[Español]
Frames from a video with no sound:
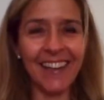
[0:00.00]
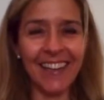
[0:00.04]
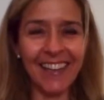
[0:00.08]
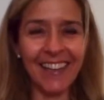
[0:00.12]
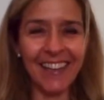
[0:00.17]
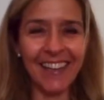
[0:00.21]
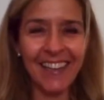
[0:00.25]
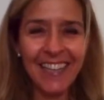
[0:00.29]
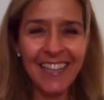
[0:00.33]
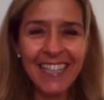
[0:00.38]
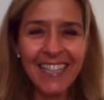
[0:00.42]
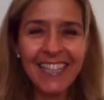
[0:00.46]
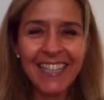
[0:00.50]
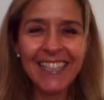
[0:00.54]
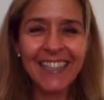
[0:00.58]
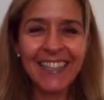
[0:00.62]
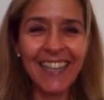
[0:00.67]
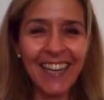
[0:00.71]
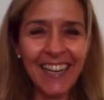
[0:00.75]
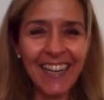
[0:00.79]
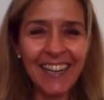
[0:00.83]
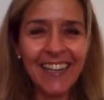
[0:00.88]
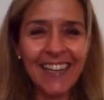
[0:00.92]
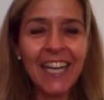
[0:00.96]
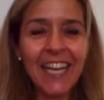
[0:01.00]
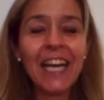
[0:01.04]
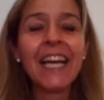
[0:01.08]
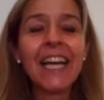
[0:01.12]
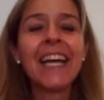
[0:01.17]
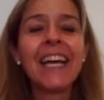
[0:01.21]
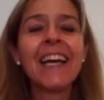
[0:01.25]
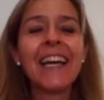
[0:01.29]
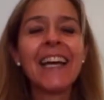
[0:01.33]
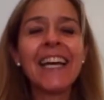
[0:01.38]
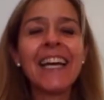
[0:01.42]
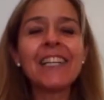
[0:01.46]
Cruzamos los dedos entonces
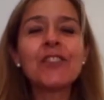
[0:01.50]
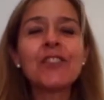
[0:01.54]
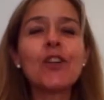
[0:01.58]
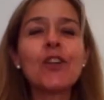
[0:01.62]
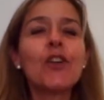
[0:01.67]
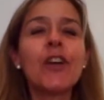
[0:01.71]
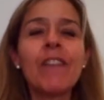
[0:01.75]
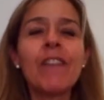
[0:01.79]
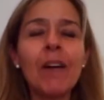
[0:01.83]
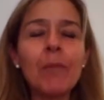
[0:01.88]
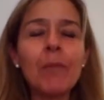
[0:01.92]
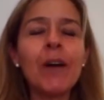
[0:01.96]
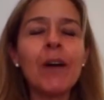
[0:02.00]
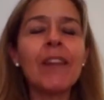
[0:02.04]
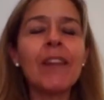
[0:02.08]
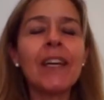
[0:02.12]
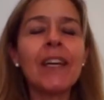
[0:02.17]
todo. Eso es lo que vamos a